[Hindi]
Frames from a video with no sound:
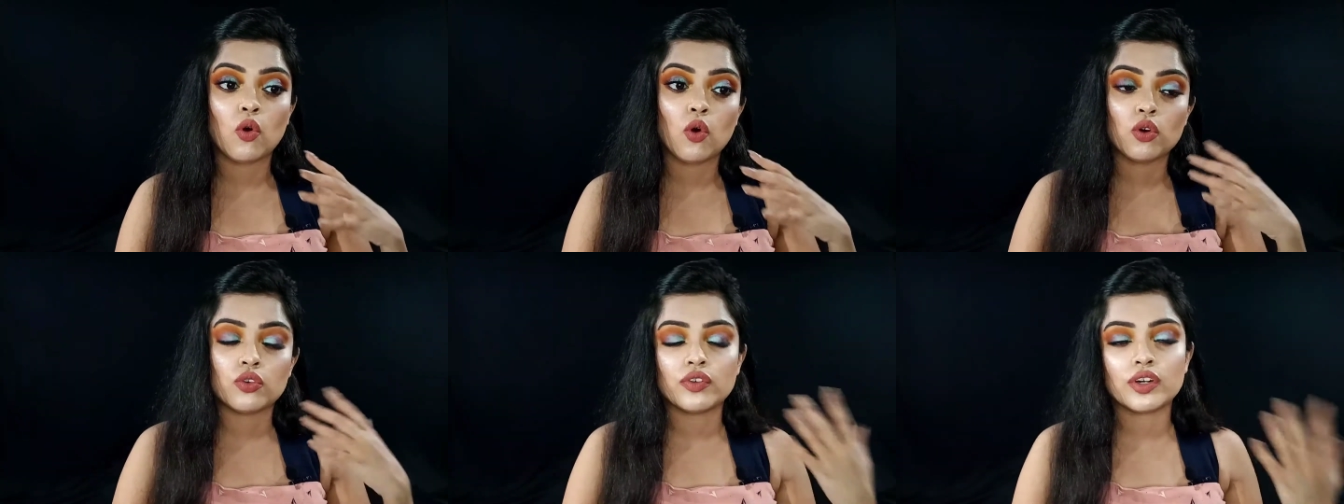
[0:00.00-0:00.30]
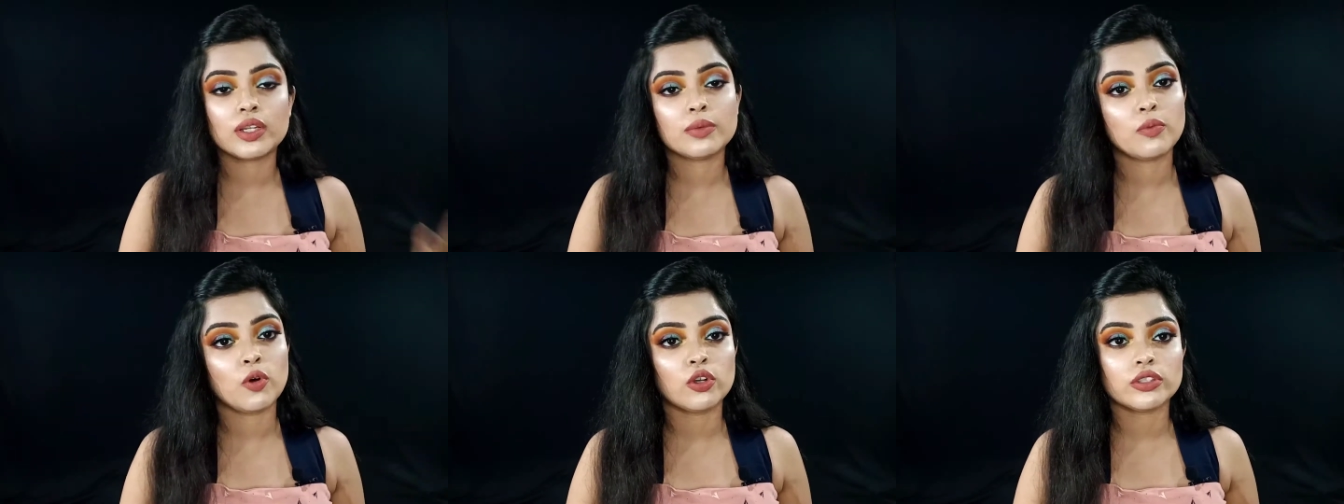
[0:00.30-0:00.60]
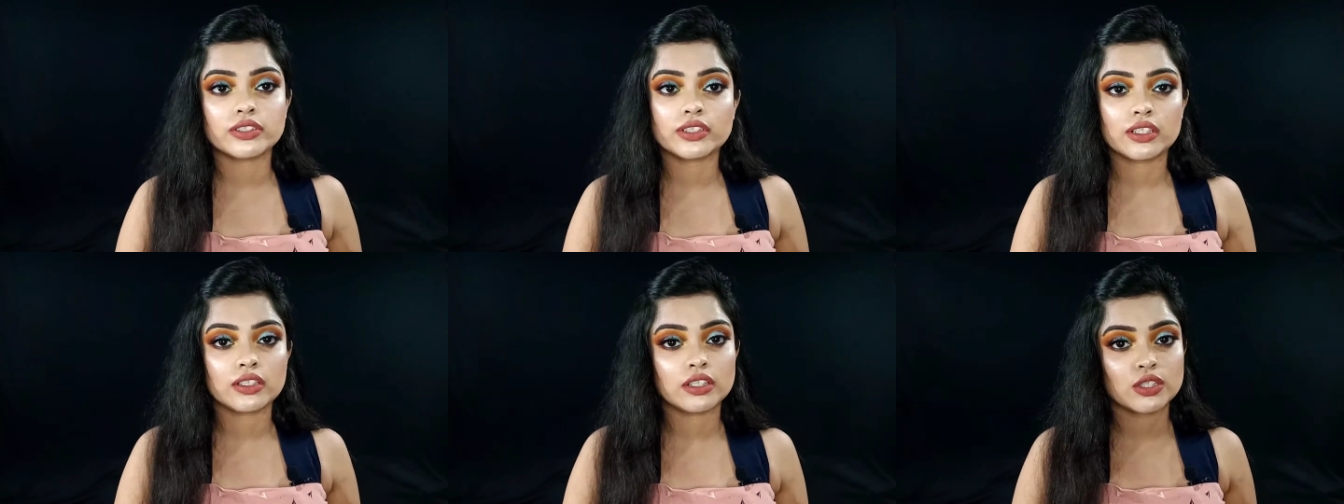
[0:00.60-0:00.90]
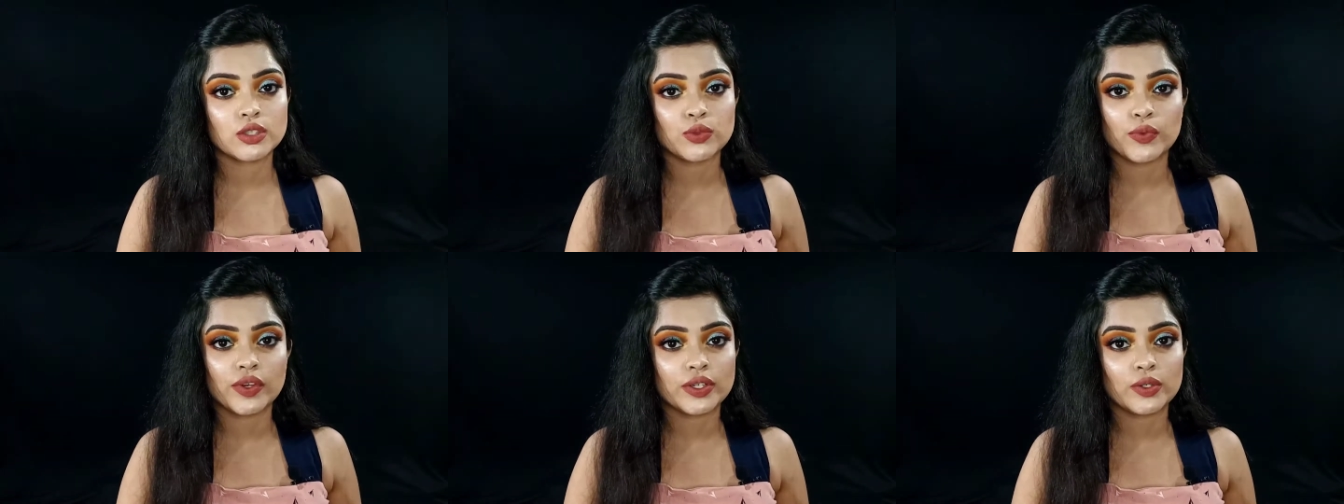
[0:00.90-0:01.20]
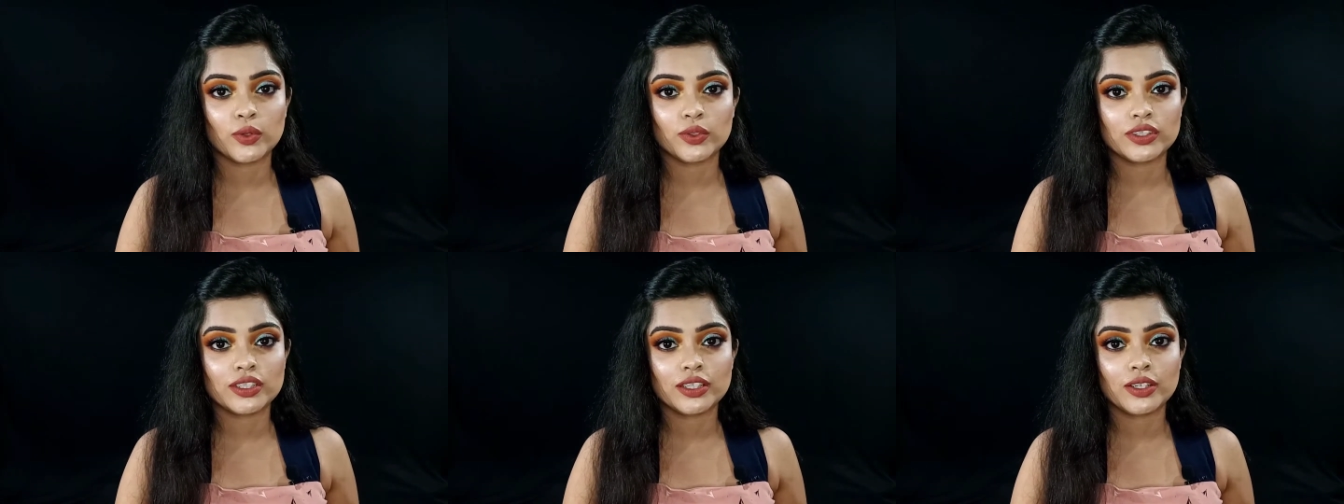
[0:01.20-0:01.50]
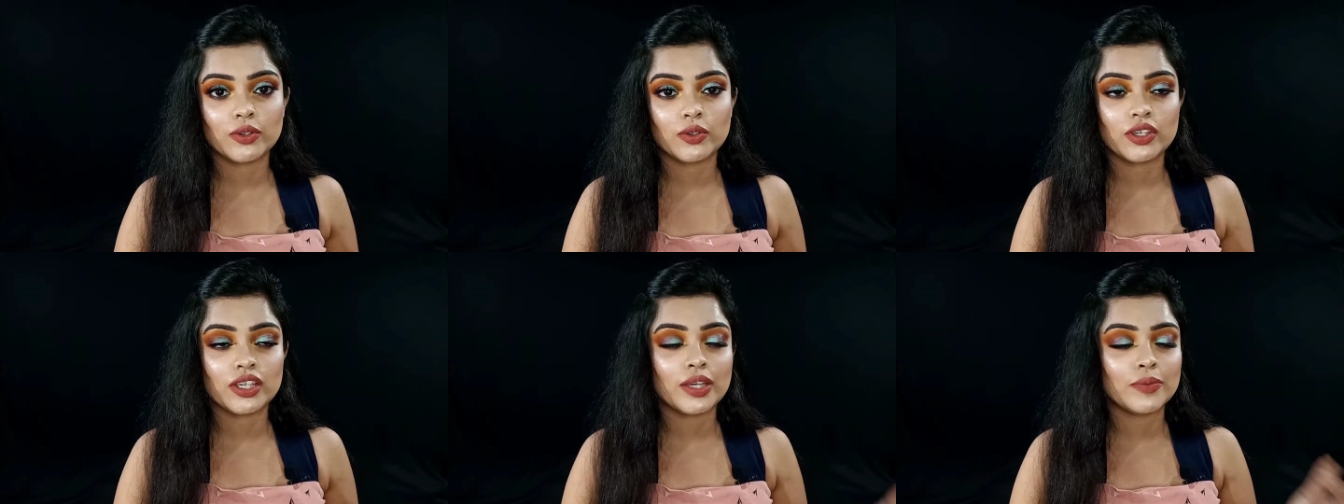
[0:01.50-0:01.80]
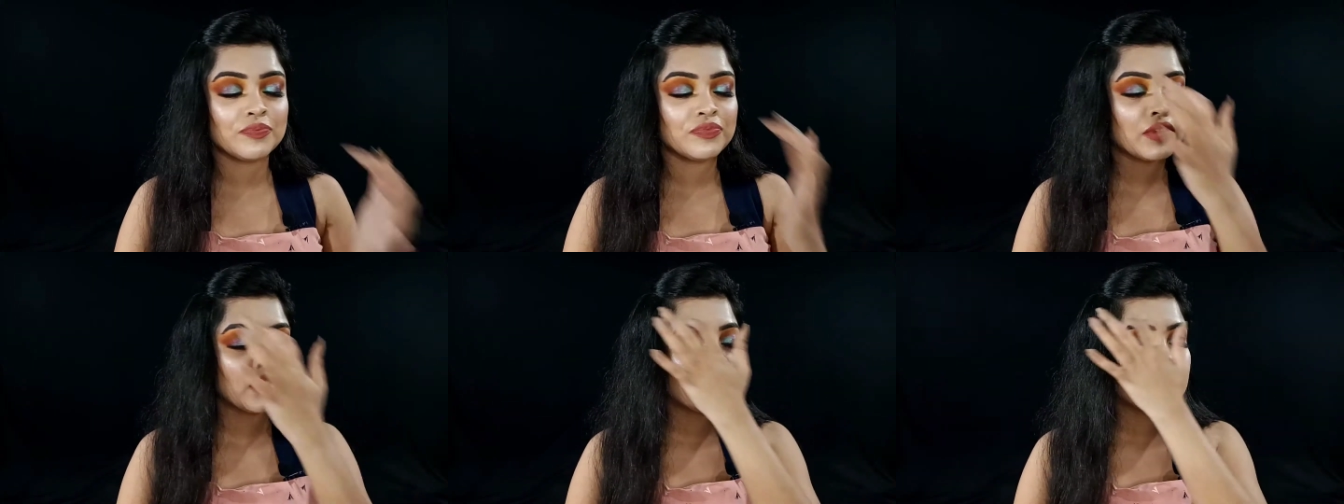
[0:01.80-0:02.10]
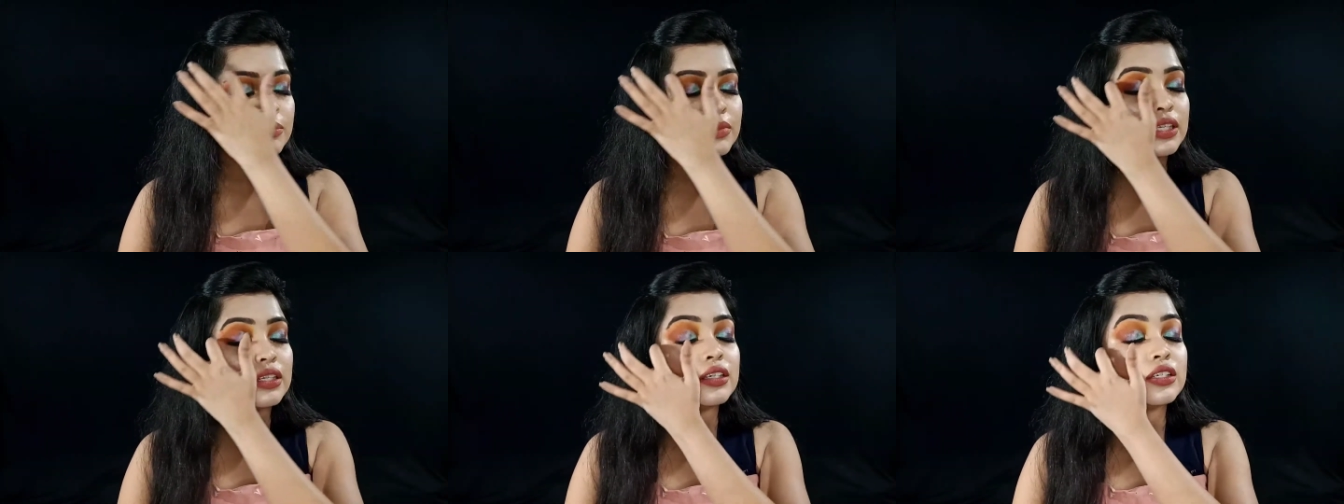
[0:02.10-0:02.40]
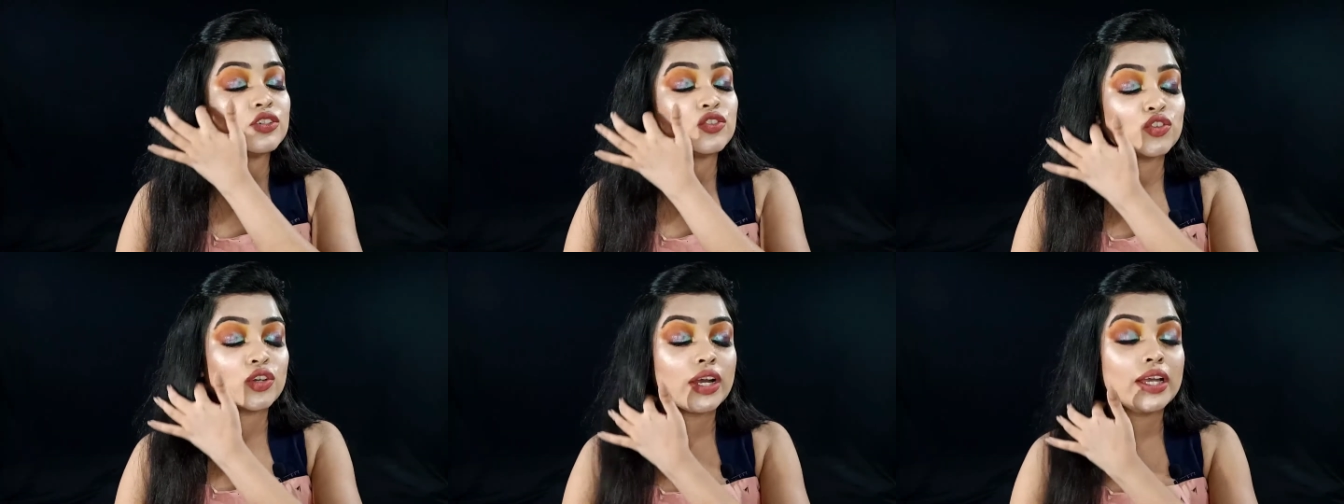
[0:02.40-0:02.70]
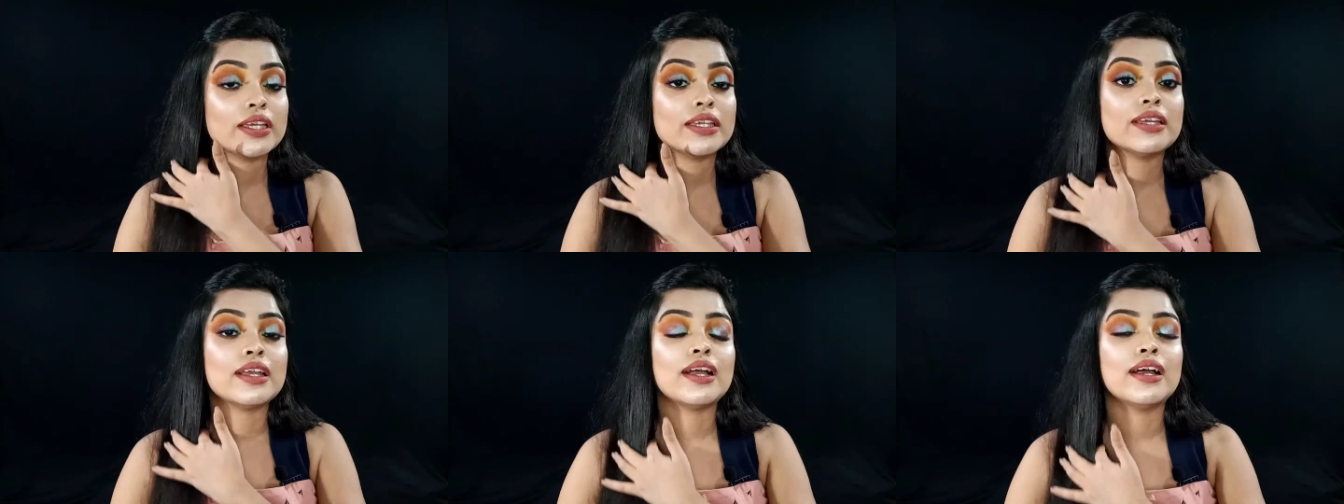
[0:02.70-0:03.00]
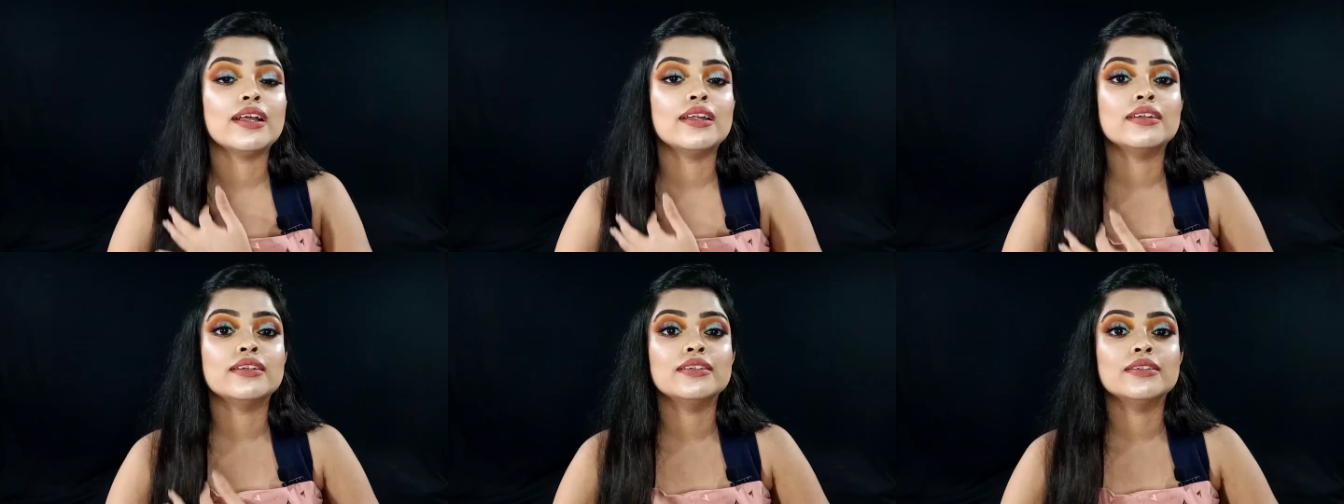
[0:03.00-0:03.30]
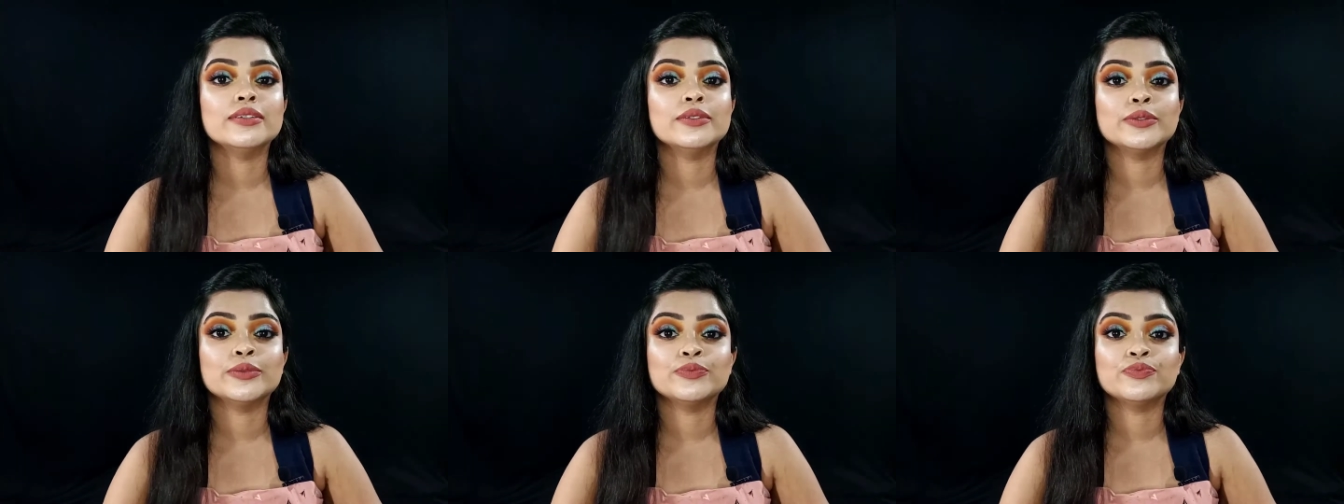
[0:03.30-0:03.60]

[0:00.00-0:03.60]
ऑलरेडी बहुत ज़्यादा स्वेट होती है ओके okay? मेरी ड्राई एंड